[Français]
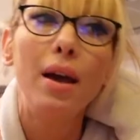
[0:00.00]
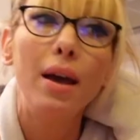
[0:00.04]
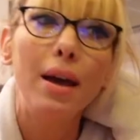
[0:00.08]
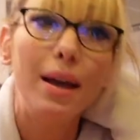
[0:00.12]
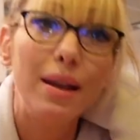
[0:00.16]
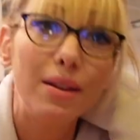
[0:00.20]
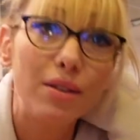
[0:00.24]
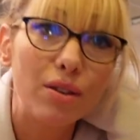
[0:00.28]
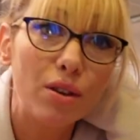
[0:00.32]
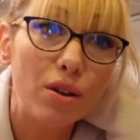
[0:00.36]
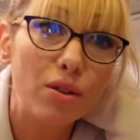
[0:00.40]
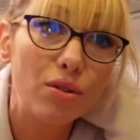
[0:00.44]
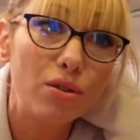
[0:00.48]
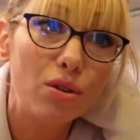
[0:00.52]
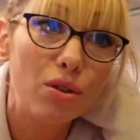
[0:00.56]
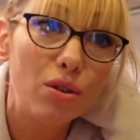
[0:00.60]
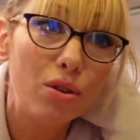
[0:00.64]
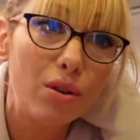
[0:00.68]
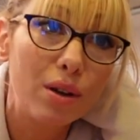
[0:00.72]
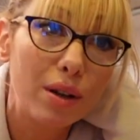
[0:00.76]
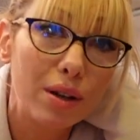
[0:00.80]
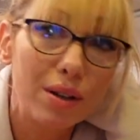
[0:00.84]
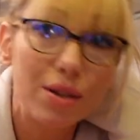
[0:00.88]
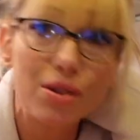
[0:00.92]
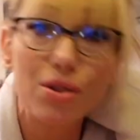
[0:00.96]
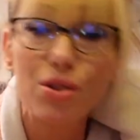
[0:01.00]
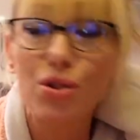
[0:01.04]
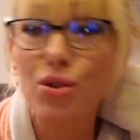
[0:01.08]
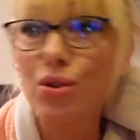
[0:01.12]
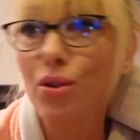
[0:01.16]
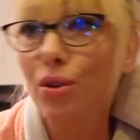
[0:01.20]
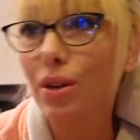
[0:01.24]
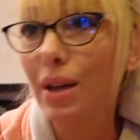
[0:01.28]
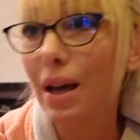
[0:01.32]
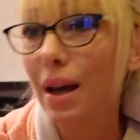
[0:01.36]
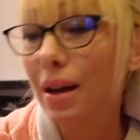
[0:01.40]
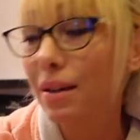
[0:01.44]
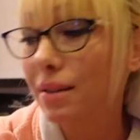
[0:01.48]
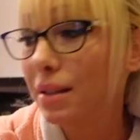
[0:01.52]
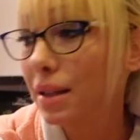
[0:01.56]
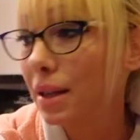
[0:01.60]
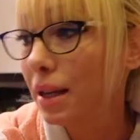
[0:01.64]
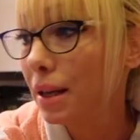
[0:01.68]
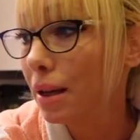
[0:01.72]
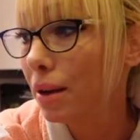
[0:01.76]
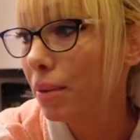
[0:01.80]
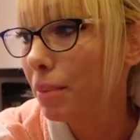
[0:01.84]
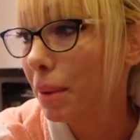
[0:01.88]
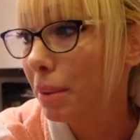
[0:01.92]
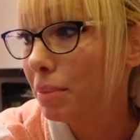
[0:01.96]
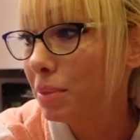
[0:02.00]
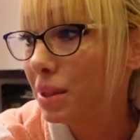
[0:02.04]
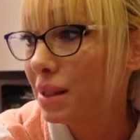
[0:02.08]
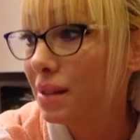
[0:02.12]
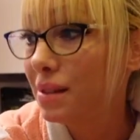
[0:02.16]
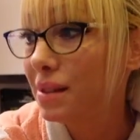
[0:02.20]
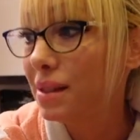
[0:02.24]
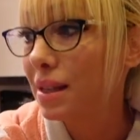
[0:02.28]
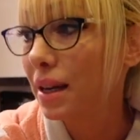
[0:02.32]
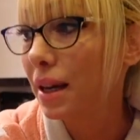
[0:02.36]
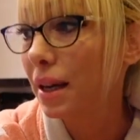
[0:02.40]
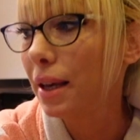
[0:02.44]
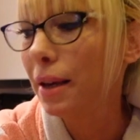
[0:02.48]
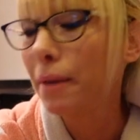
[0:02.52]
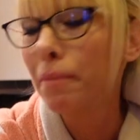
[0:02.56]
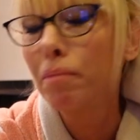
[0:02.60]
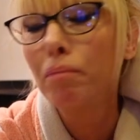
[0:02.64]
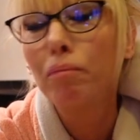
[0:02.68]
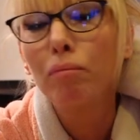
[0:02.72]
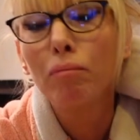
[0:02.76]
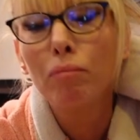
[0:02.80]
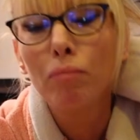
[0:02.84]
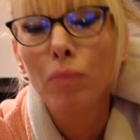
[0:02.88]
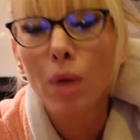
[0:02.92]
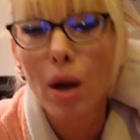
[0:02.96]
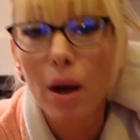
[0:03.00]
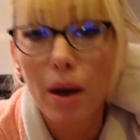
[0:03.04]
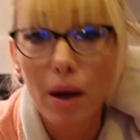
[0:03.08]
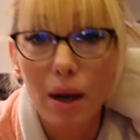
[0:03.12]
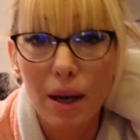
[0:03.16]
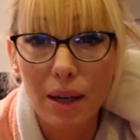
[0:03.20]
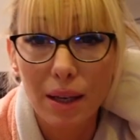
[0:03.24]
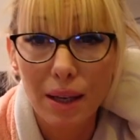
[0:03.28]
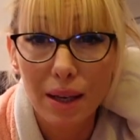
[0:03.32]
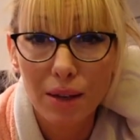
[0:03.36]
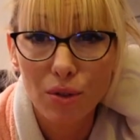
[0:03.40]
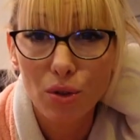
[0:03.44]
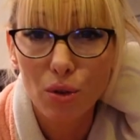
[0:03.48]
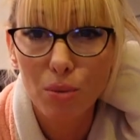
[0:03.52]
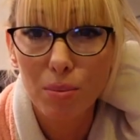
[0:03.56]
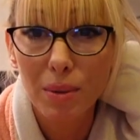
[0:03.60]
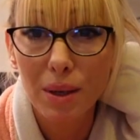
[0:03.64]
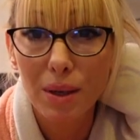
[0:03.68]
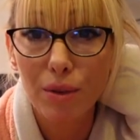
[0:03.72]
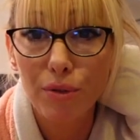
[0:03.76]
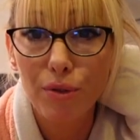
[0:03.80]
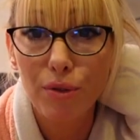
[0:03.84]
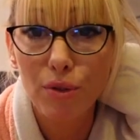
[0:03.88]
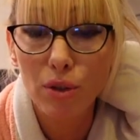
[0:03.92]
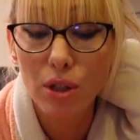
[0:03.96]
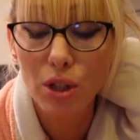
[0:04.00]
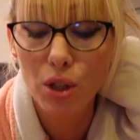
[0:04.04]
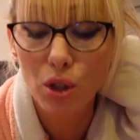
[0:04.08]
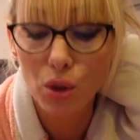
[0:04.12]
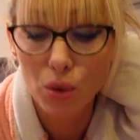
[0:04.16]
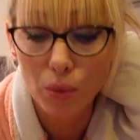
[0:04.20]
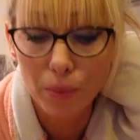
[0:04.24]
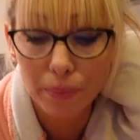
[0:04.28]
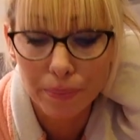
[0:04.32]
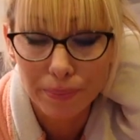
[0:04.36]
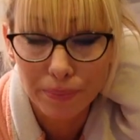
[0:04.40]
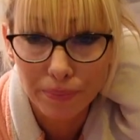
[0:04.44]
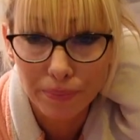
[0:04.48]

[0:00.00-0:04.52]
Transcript: étendre le linge, regarder ma petite série, rien de bien folichon.